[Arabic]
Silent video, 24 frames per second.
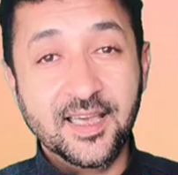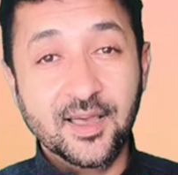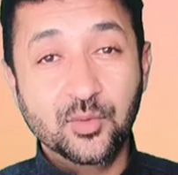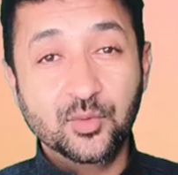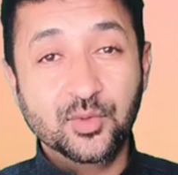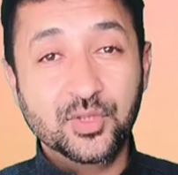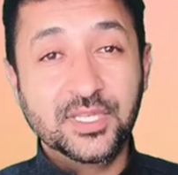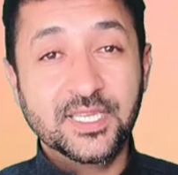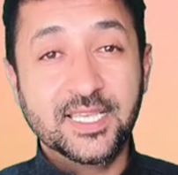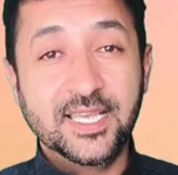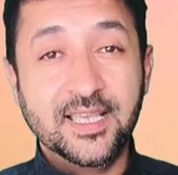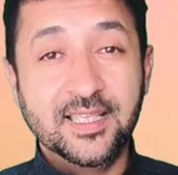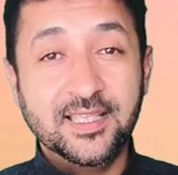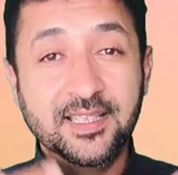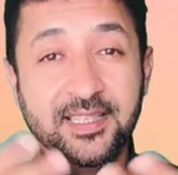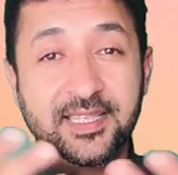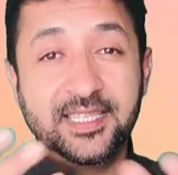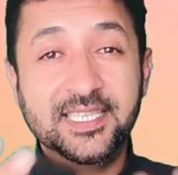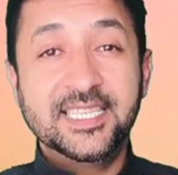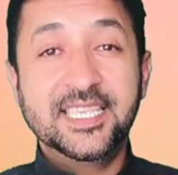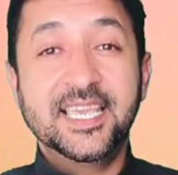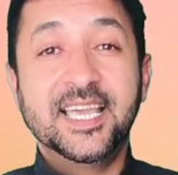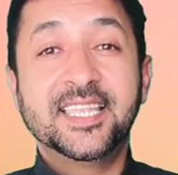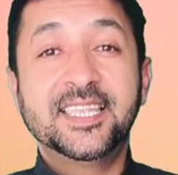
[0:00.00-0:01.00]
أو
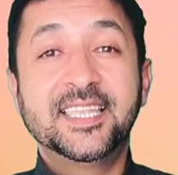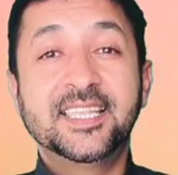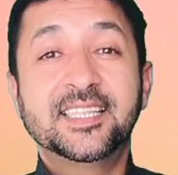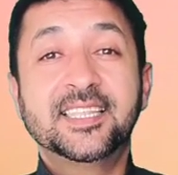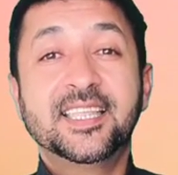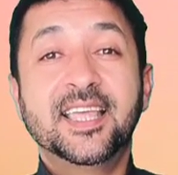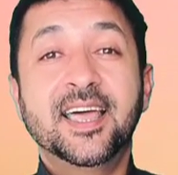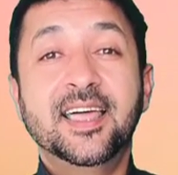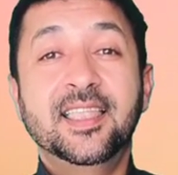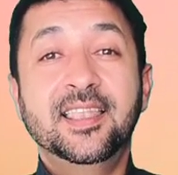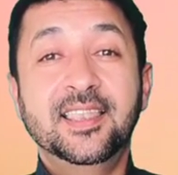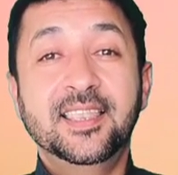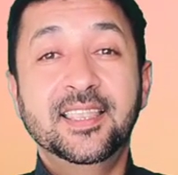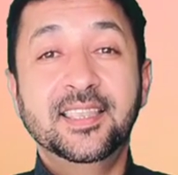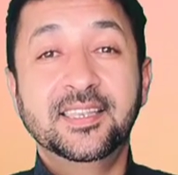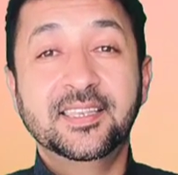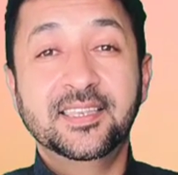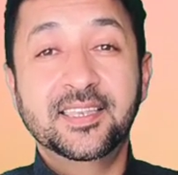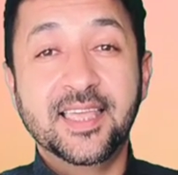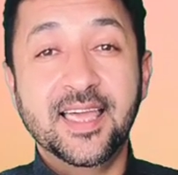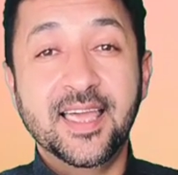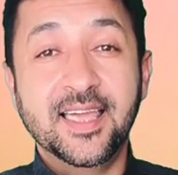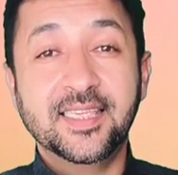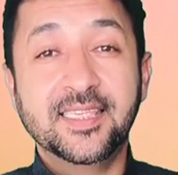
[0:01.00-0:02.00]
زيادة
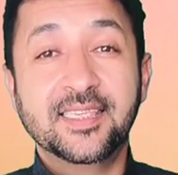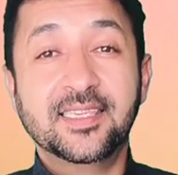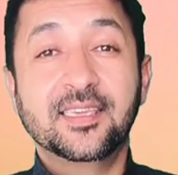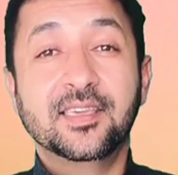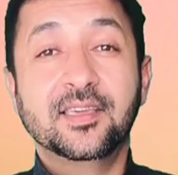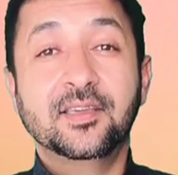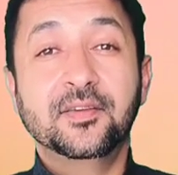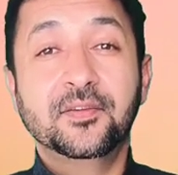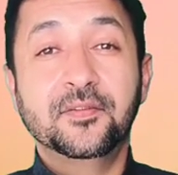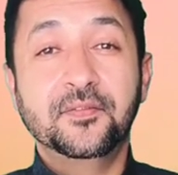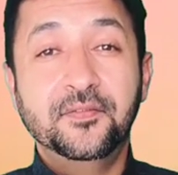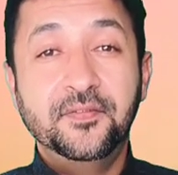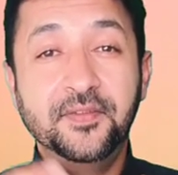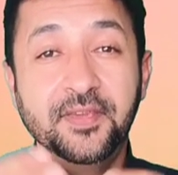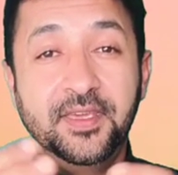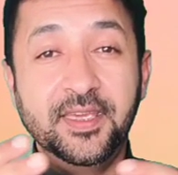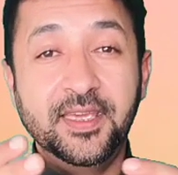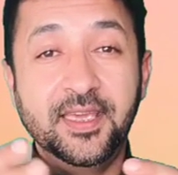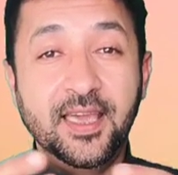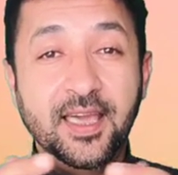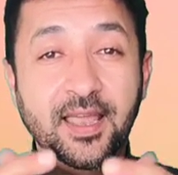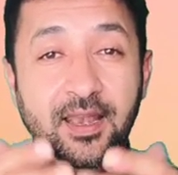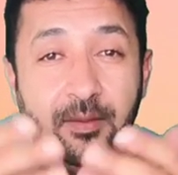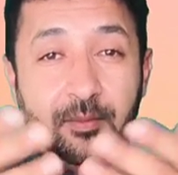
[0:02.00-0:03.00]
الإنتاج
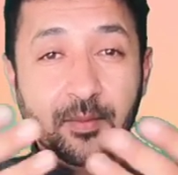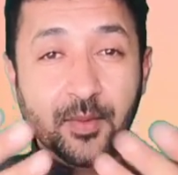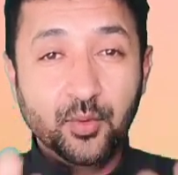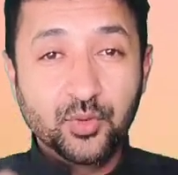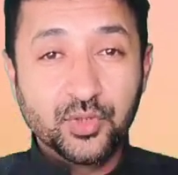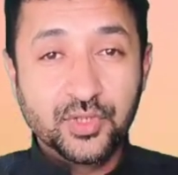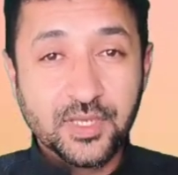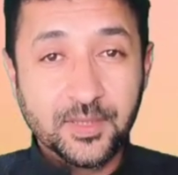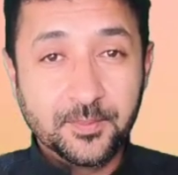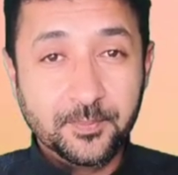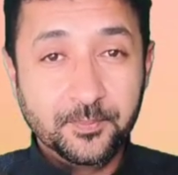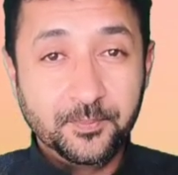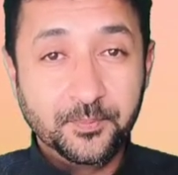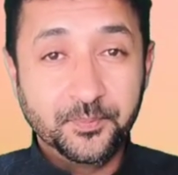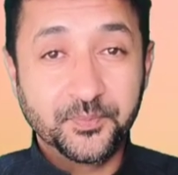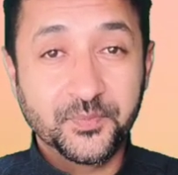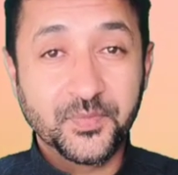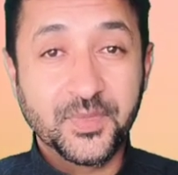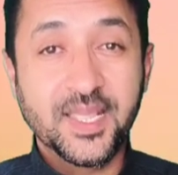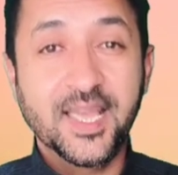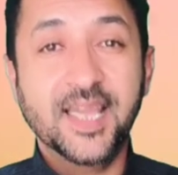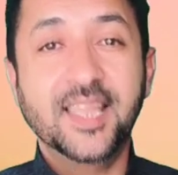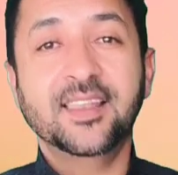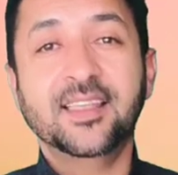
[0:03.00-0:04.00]
في الموسم
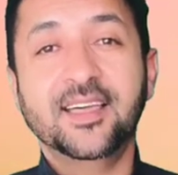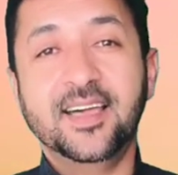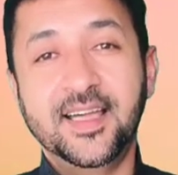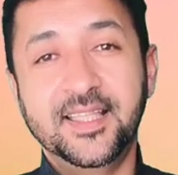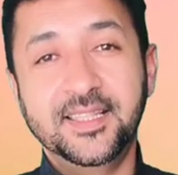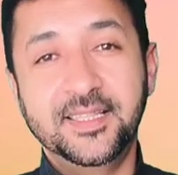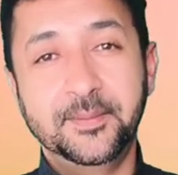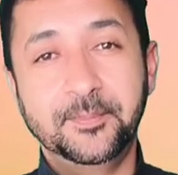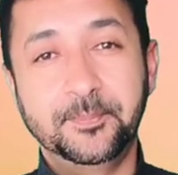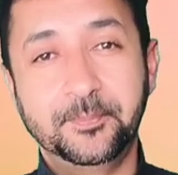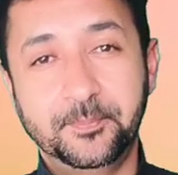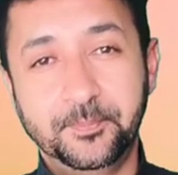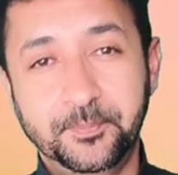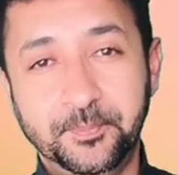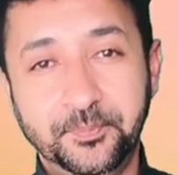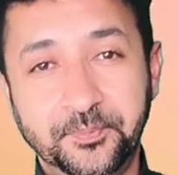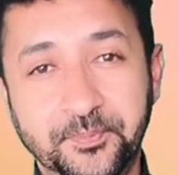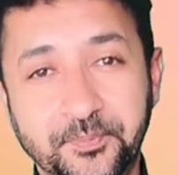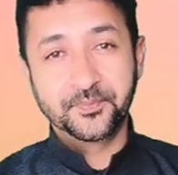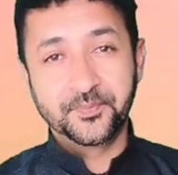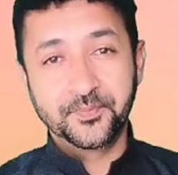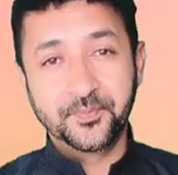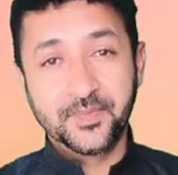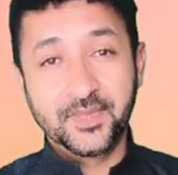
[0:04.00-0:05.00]
القادم.
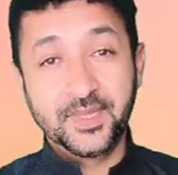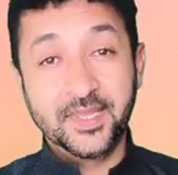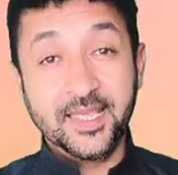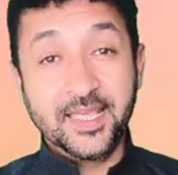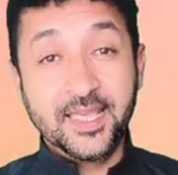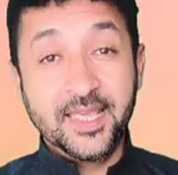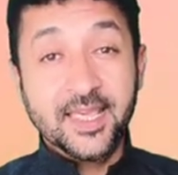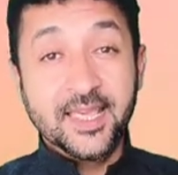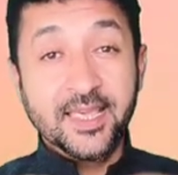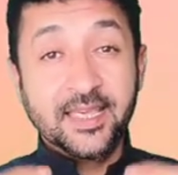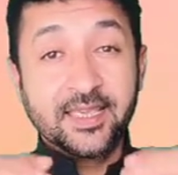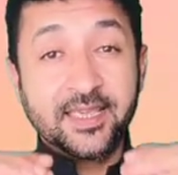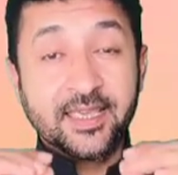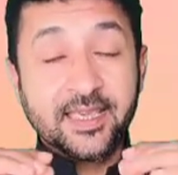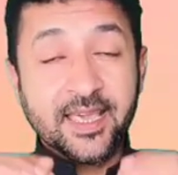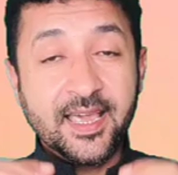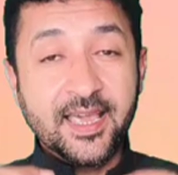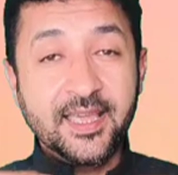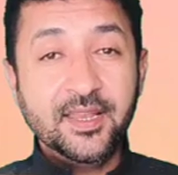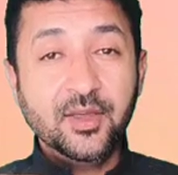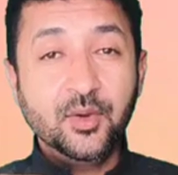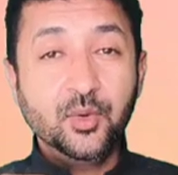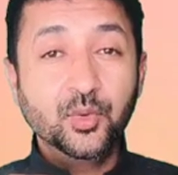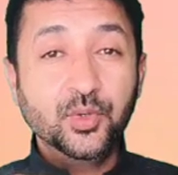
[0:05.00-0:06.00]

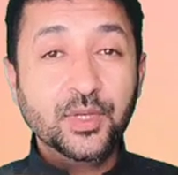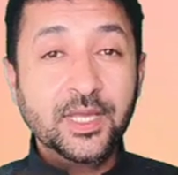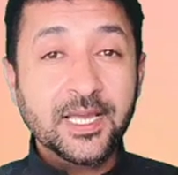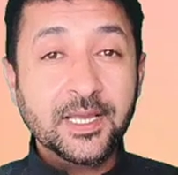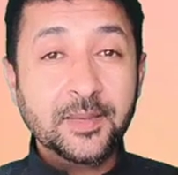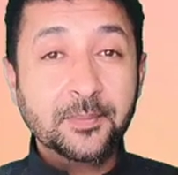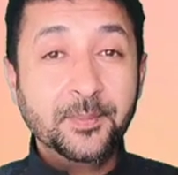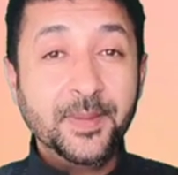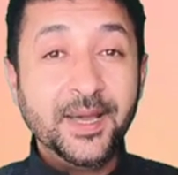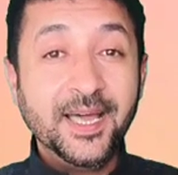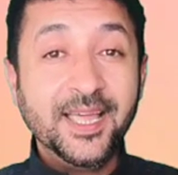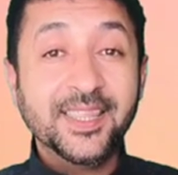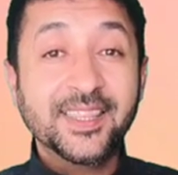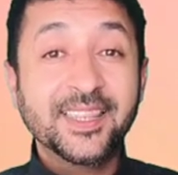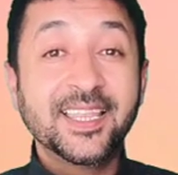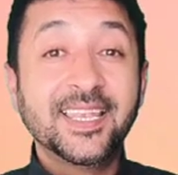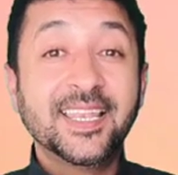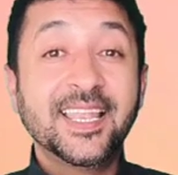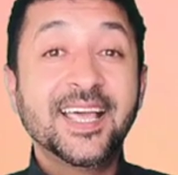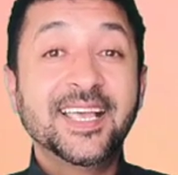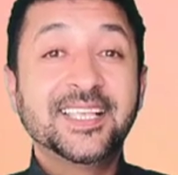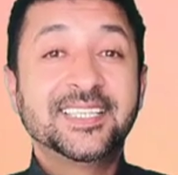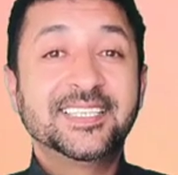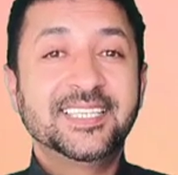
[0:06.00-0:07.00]
كان هناك بعض
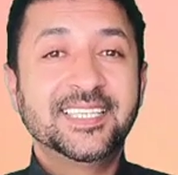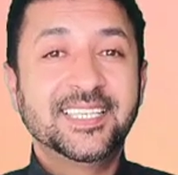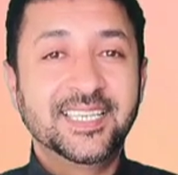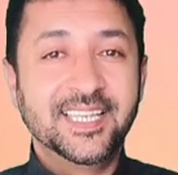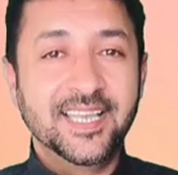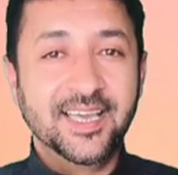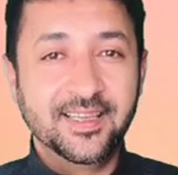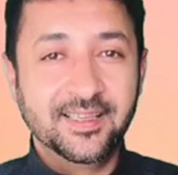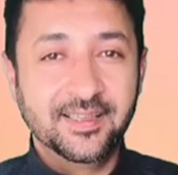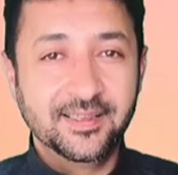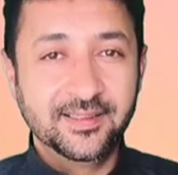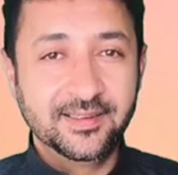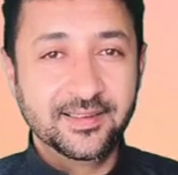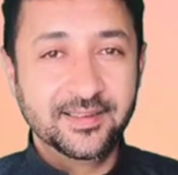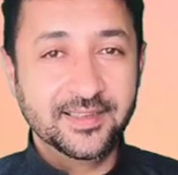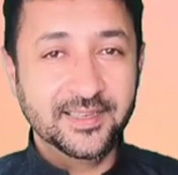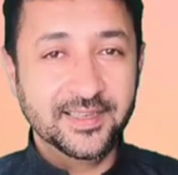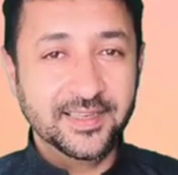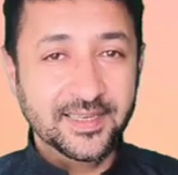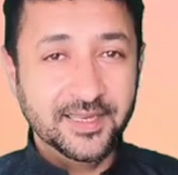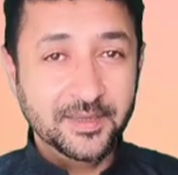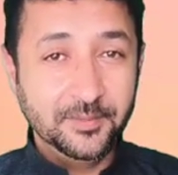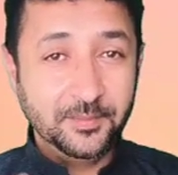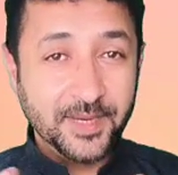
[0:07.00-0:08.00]
الأسئلة
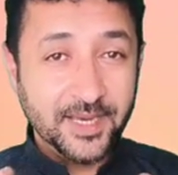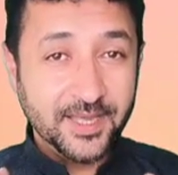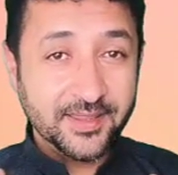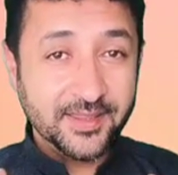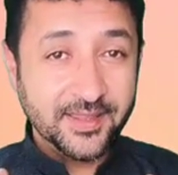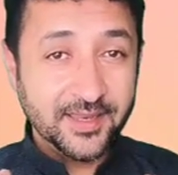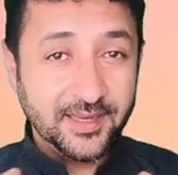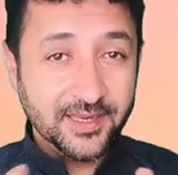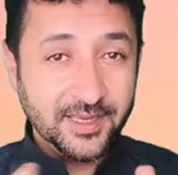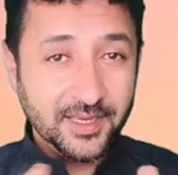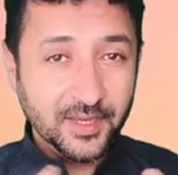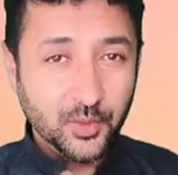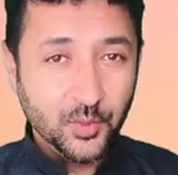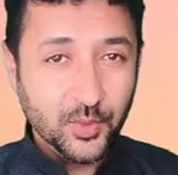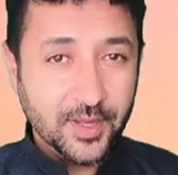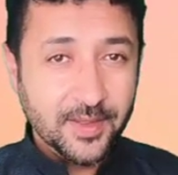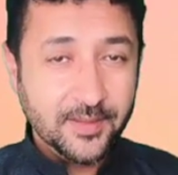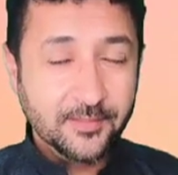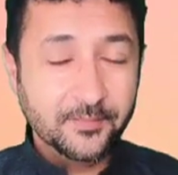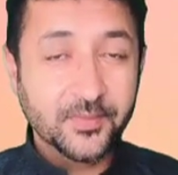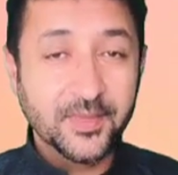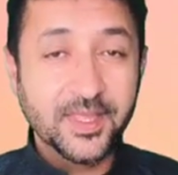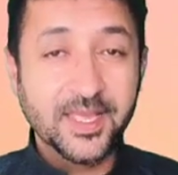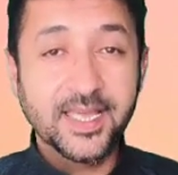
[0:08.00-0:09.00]
لبعض الإخوة
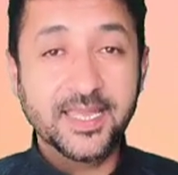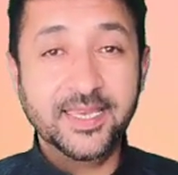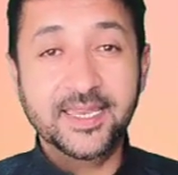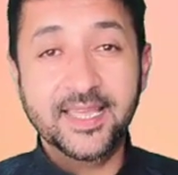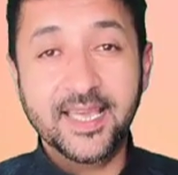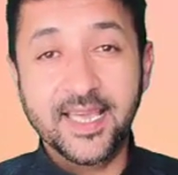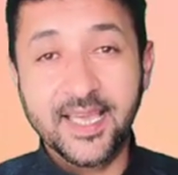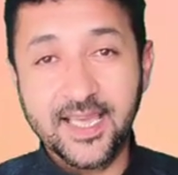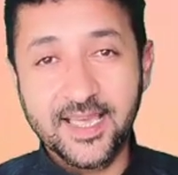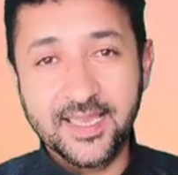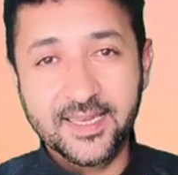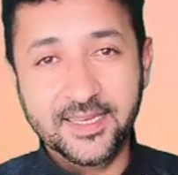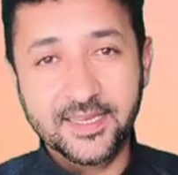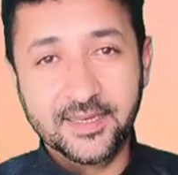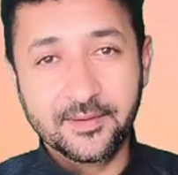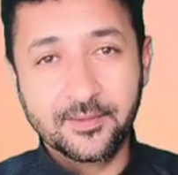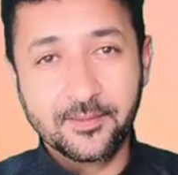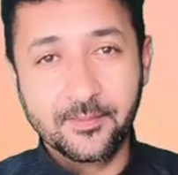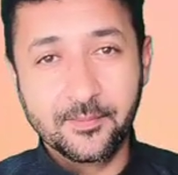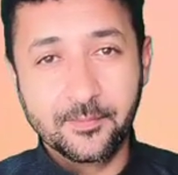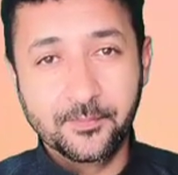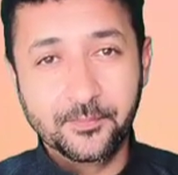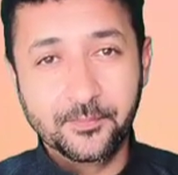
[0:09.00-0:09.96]
النحالين